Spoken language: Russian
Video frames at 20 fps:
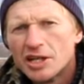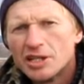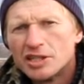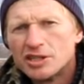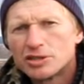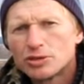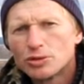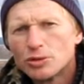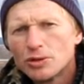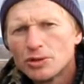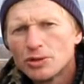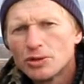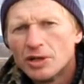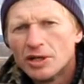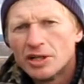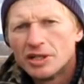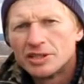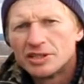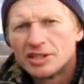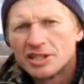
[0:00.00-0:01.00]
историю
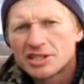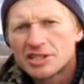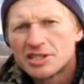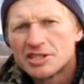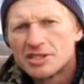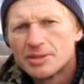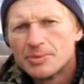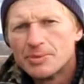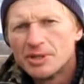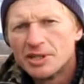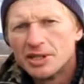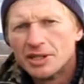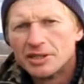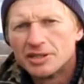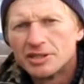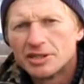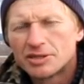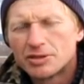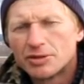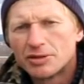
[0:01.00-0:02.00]
нашей земли,
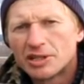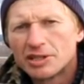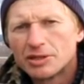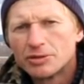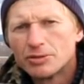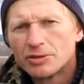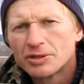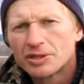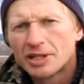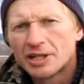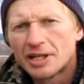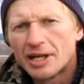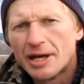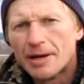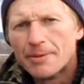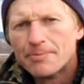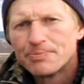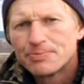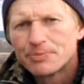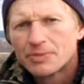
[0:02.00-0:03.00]
нашего родного края.